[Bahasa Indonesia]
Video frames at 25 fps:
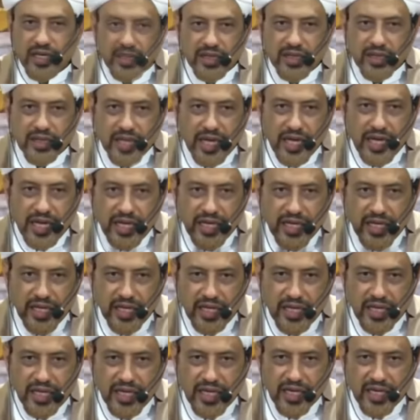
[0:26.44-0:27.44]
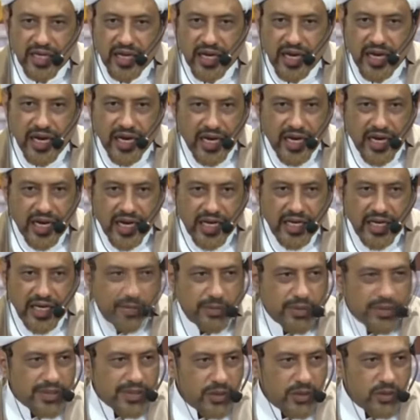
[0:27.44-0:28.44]
kita ini akan
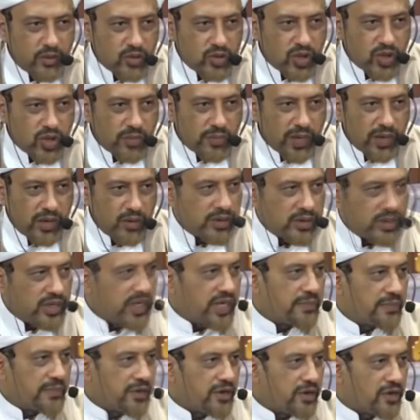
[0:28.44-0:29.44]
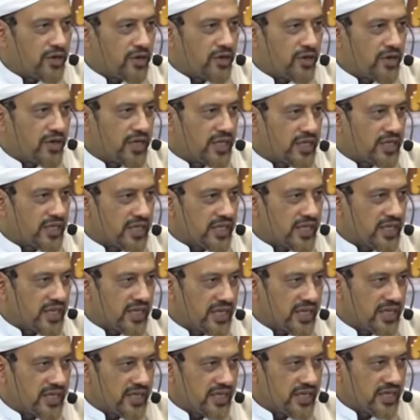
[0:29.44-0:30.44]
dipertanggungjawabkan loh di hadapan Allah
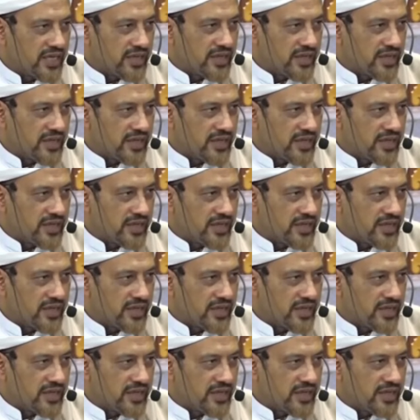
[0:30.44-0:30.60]
nantinya.